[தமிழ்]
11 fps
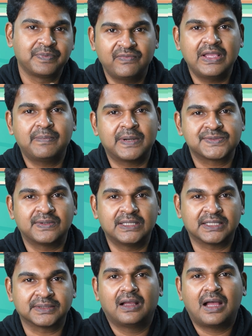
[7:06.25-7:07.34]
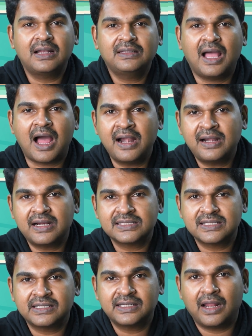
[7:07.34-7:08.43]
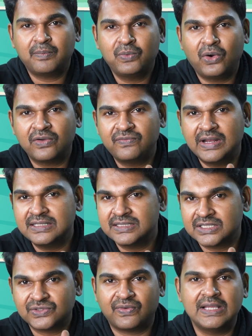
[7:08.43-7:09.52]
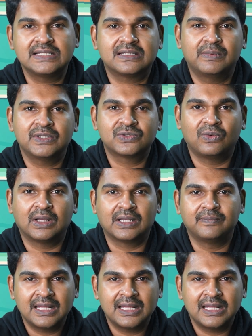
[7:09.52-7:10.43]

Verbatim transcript: வீக் பாஸ்வேர்ட் தான் அடுத்து அன்ரெஸ்ட்ரிக்டட் அப்லோட் ஆஃப் டேஞ்சரஸ் ஃபைல்ஸ் அப்படின்னு சொல்லுவாங்க